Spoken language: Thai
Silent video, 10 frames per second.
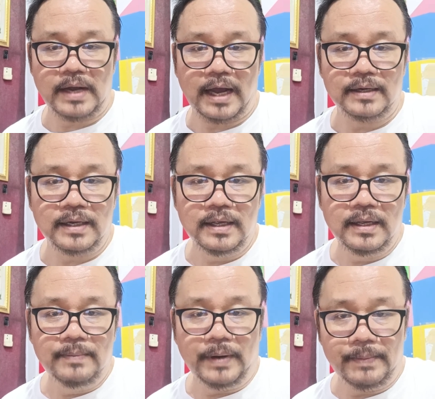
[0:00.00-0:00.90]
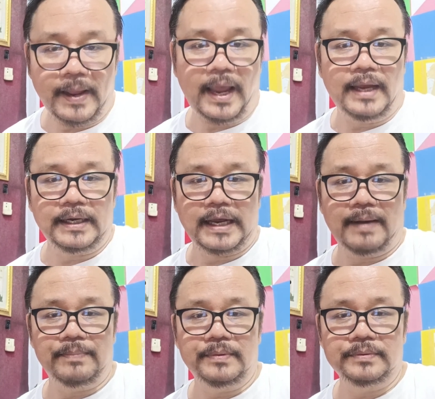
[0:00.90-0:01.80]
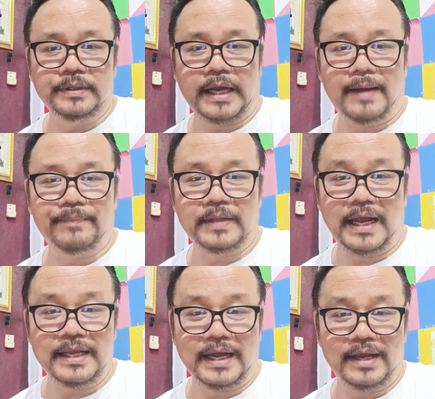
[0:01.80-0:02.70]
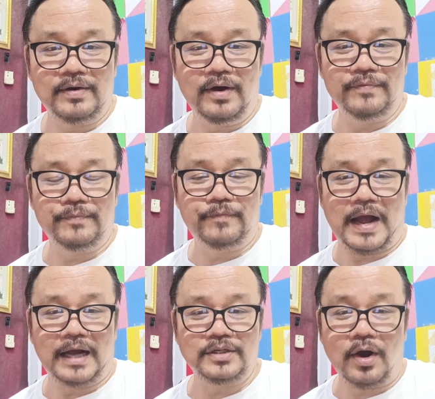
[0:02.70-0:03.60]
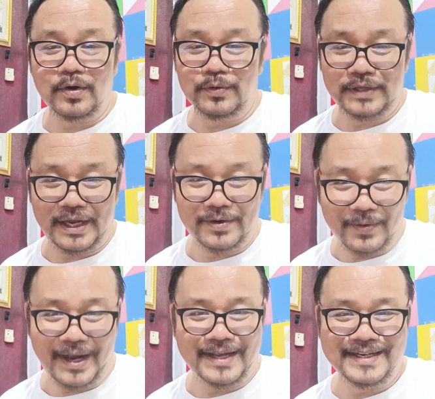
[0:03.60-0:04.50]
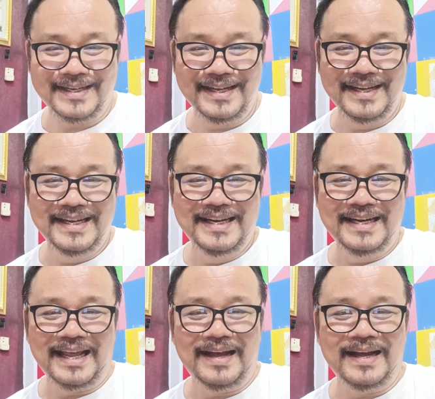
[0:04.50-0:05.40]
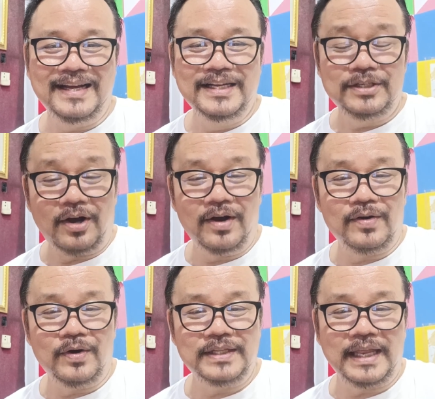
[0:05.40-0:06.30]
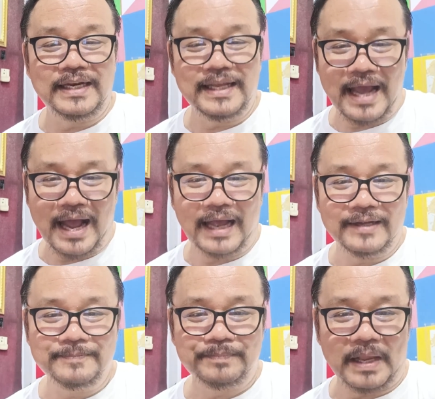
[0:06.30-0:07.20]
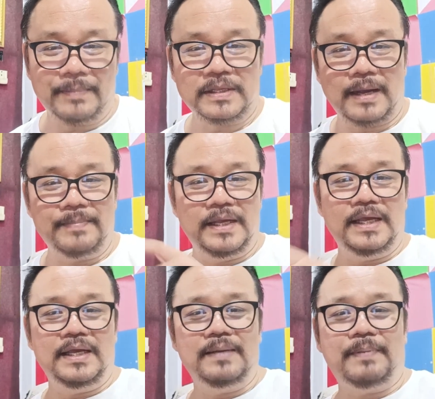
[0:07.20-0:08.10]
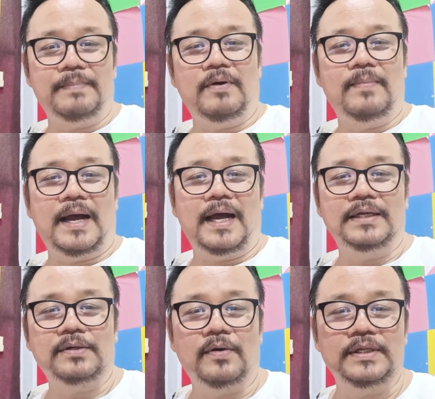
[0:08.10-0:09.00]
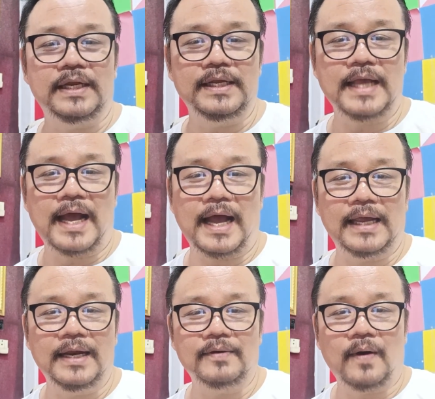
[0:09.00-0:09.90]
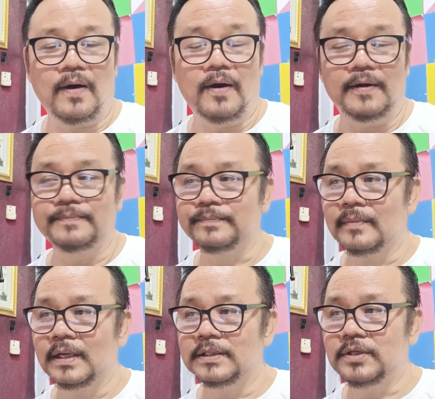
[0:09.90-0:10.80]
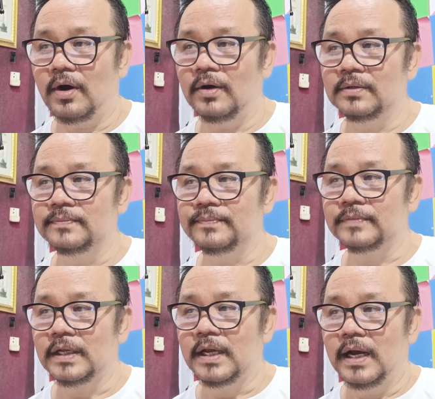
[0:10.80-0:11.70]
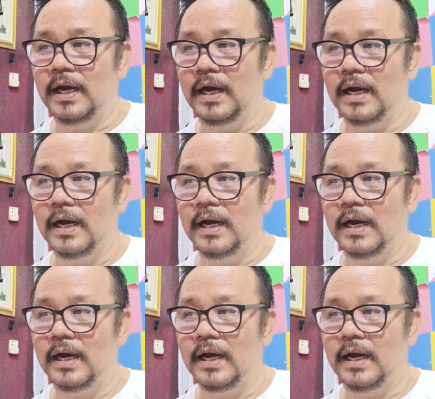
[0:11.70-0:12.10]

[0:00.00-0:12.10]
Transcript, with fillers: โอกาสเผยแพร่นะครับนะครับถ้ายังไงก็ฝากช่องลุงทีด้วยนะช่องคนติดนิยายนะจะมีเพชรเป้ามาคนติดนิยายแล้วก็ช่องอ